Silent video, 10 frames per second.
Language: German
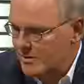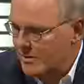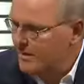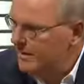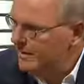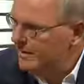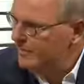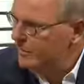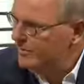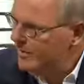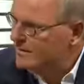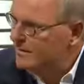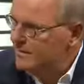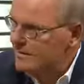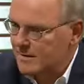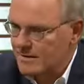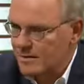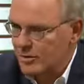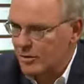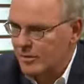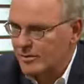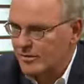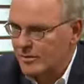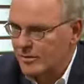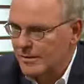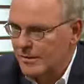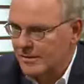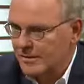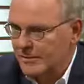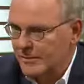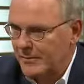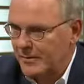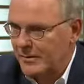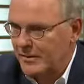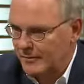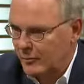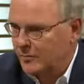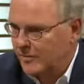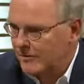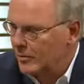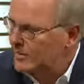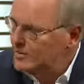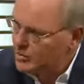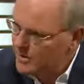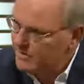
vor zwei Jahren davor gewarnt hat, dass mhm. es so kommen würde, ähm, da wurde man wirklich